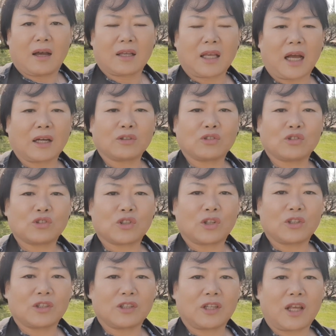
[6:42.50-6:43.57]
양도
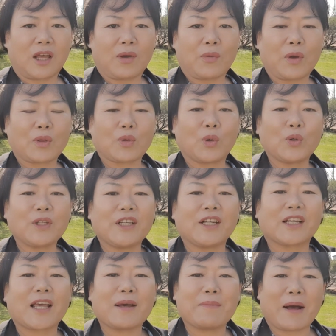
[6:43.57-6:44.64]
줄었는데 왜 돈이
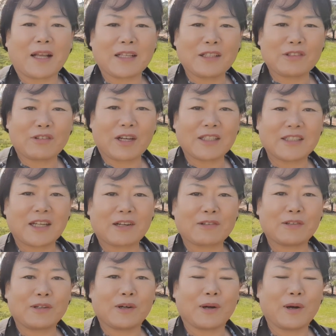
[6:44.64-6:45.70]
이렇게 많이
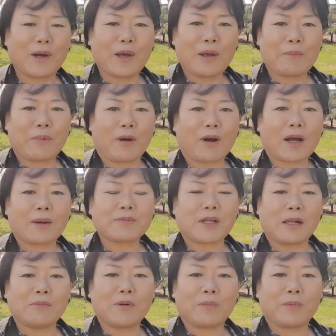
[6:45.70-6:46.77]
들어왔냐고 벽값
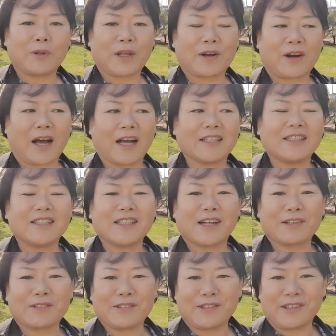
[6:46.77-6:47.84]
잘못 보낸 거
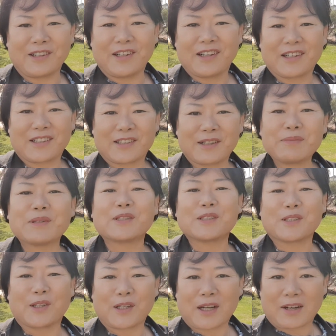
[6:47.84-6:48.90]
아니냐고 그러면서
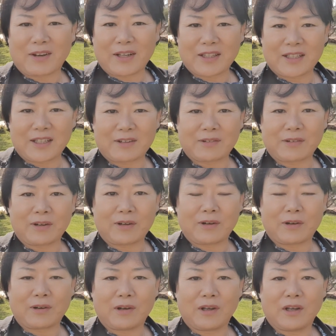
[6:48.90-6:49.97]
전화가 왔더라고요.